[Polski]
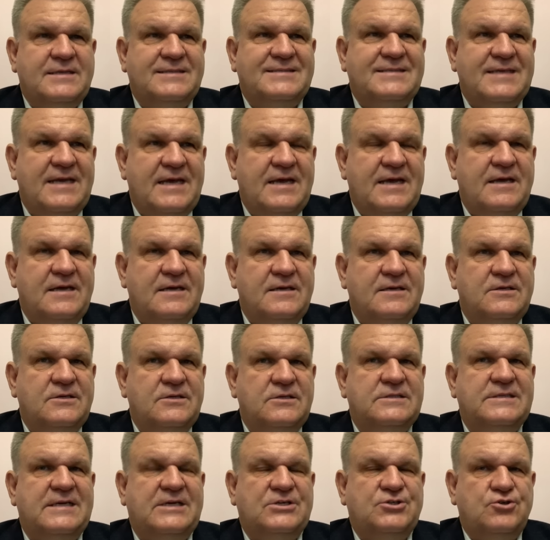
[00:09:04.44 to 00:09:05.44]
chce
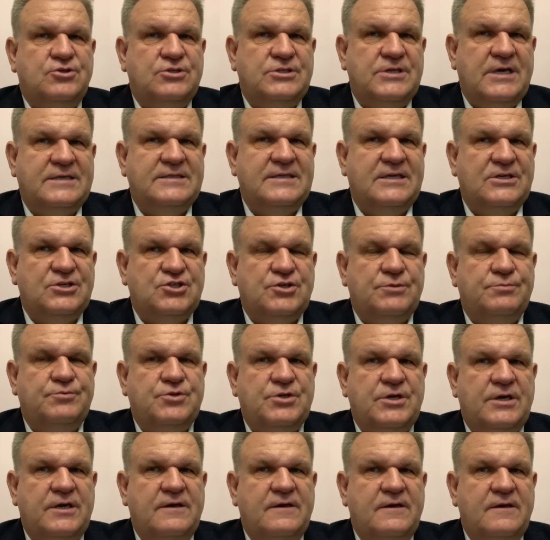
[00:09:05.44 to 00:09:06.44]
zacząć jak
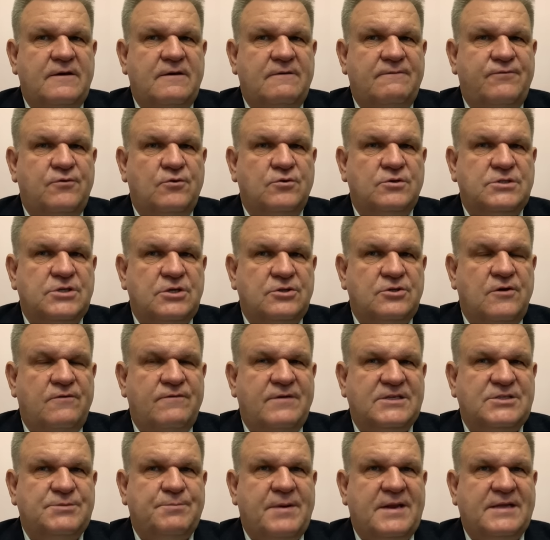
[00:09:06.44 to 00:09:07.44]
najszybciej
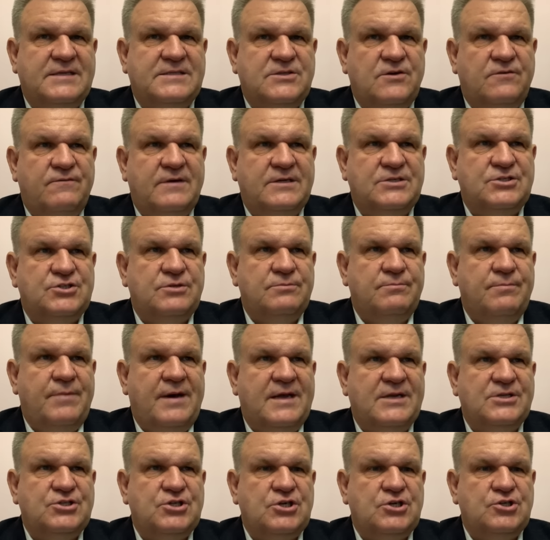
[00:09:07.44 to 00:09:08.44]
funkcjonować, pracować, tym
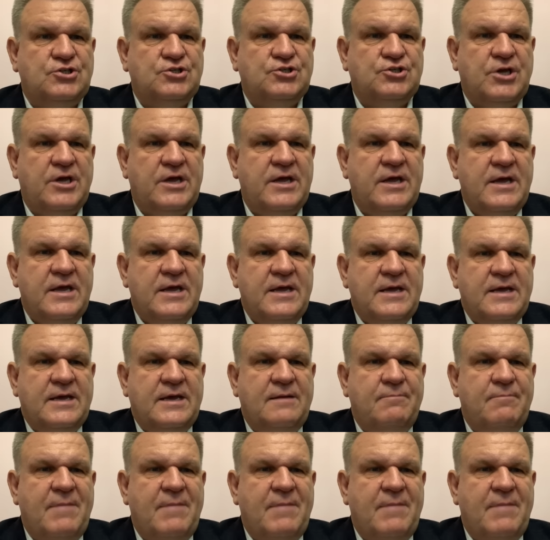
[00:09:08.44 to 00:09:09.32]
no bardziej, no, że. Tak, pan